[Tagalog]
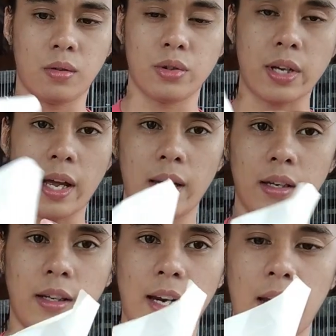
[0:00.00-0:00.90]
kung saan
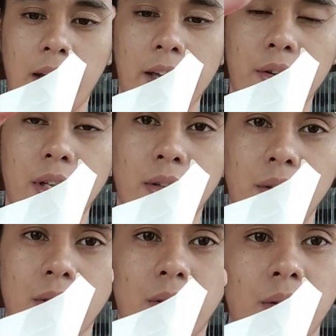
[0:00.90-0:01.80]
ilalagay nyo
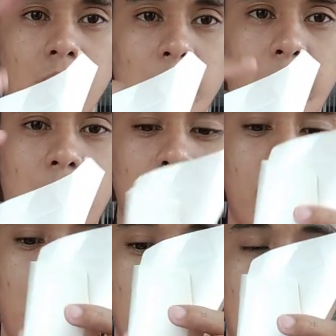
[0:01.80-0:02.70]
dito yung
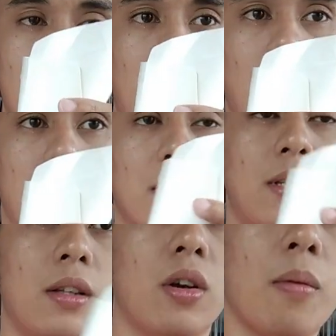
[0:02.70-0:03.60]
powder tapos lalabas
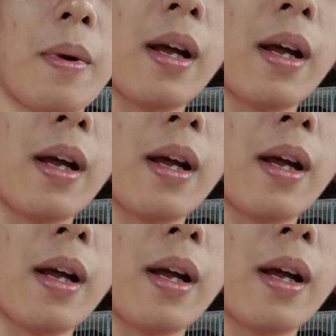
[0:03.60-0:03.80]
dito